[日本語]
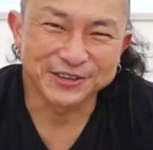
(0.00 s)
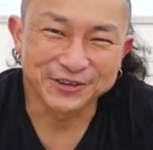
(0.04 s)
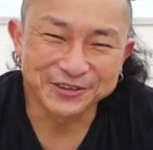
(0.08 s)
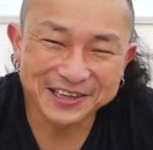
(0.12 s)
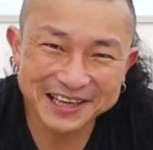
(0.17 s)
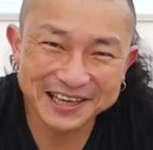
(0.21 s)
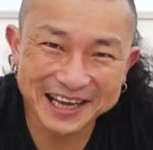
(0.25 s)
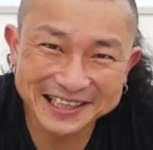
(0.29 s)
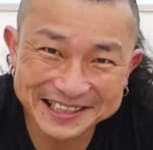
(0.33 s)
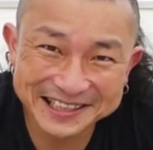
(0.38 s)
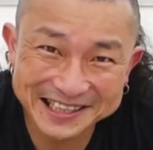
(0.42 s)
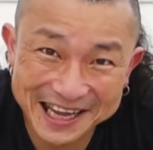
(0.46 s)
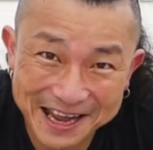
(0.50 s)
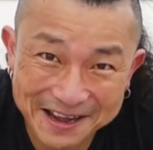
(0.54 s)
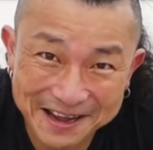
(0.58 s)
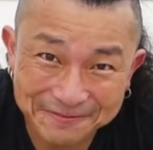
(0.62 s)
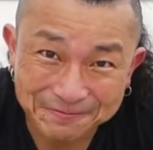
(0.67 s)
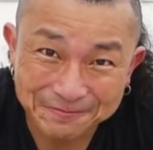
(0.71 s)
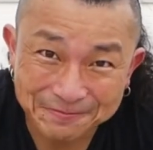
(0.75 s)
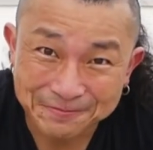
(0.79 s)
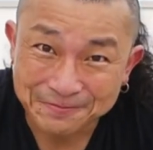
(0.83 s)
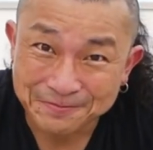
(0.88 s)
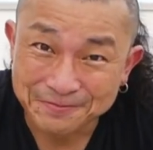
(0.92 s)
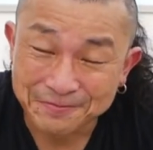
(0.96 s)
そんな感じで、
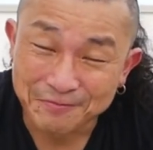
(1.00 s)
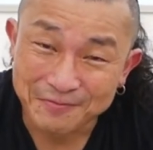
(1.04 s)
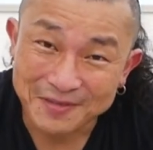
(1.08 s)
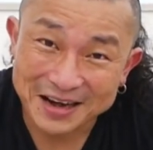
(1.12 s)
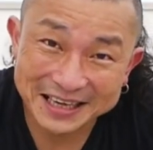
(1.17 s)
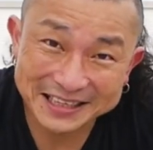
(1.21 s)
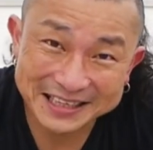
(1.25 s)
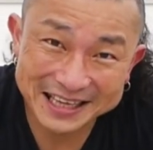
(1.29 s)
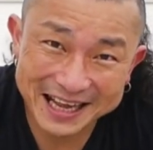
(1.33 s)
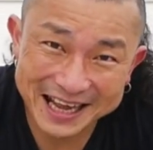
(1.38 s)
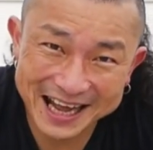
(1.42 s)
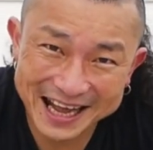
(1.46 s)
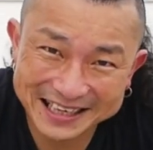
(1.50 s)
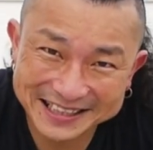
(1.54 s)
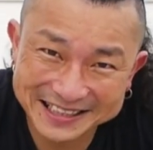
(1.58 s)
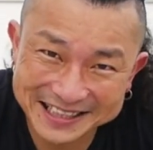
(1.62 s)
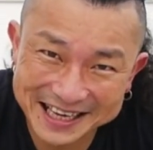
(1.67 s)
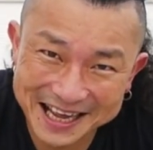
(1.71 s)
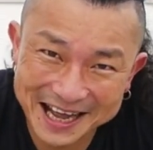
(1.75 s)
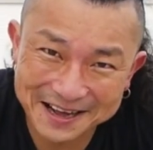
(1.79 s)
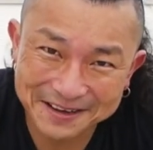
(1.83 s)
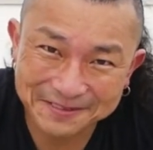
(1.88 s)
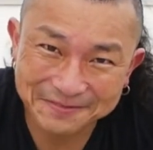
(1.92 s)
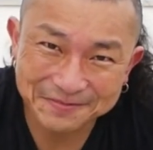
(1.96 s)
また
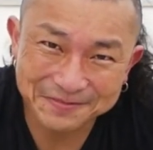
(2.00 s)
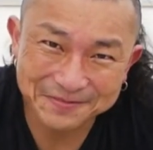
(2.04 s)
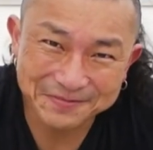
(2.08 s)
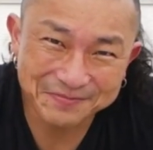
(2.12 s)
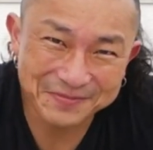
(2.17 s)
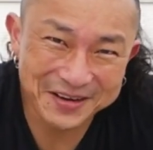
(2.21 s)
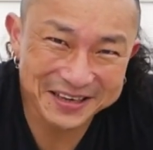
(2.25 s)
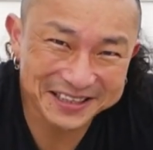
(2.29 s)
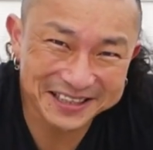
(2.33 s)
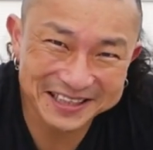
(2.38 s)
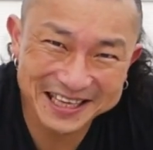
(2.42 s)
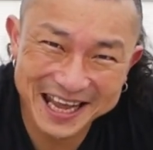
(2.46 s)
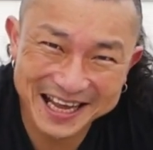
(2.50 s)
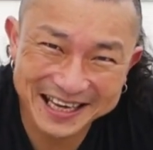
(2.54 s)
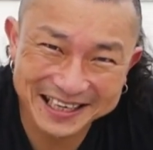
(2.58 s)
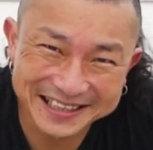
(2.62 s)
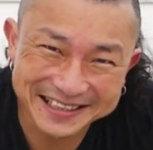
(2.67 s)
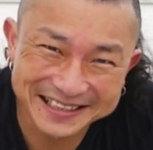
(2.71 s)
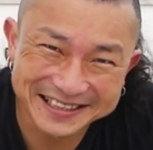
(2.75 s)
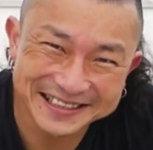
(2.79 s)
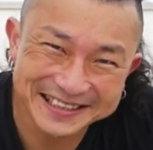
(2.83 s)
明日、またね